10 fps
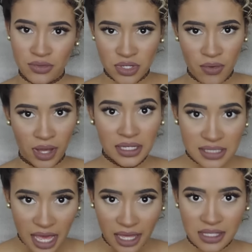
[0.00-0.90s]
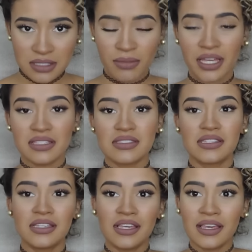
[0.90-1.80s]
que não são casais,
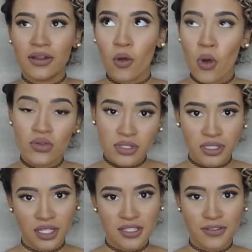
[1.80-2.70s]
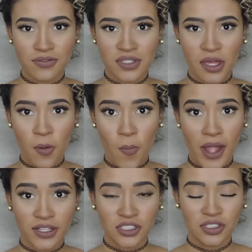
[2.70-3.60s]
mas que com certeza fizeram
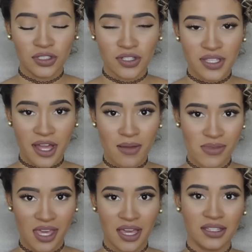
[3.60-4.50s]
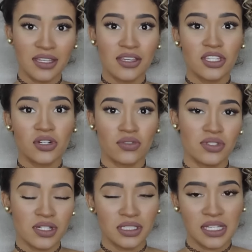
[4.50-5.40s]
parte da nossa caminhada e que
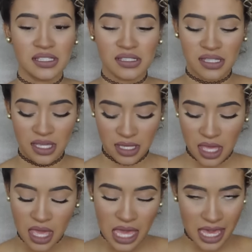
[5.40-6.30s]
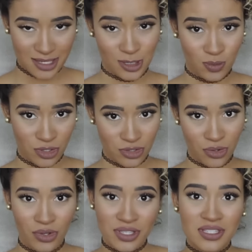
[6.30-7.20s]
com certeza sem essas
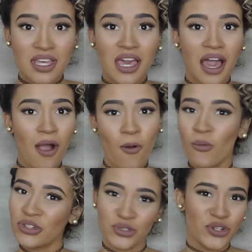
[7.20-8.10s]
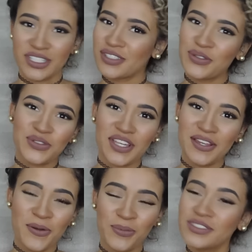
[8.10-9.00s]
pessoas, algumas coisas não
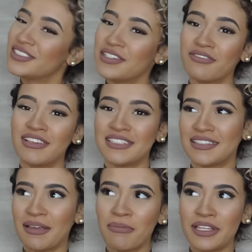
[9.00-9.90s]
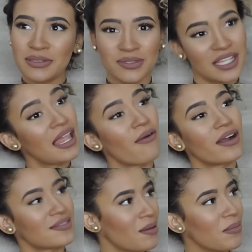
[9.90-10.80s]
seriam possíveis, até mesmo, sei
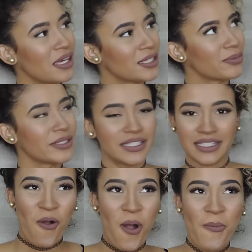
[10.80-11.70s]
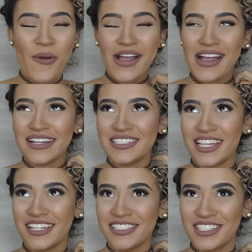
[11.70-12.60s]
lá, o casamento. Como a
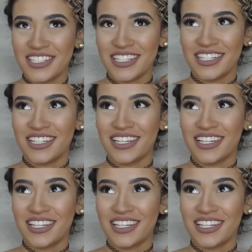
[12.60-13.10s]
gente